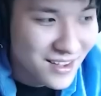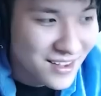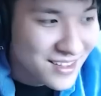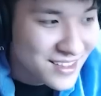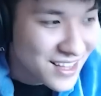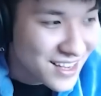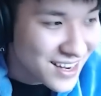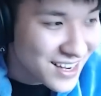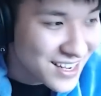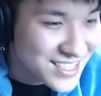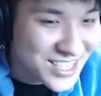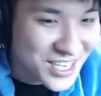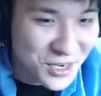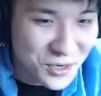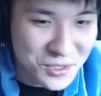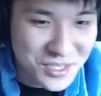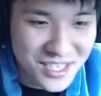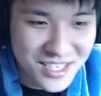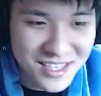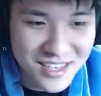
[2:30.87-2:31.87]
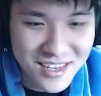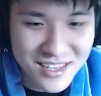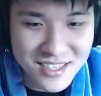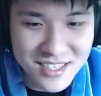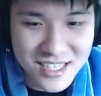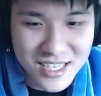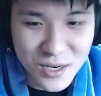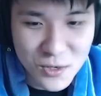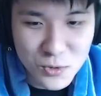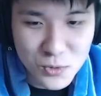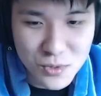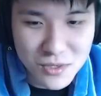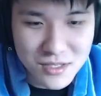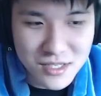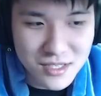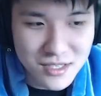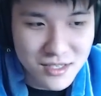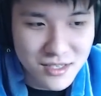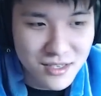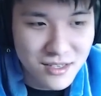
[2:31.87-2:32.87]
他刚刚超气的，一直敲桌
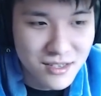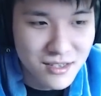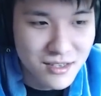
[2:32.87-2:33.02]
子。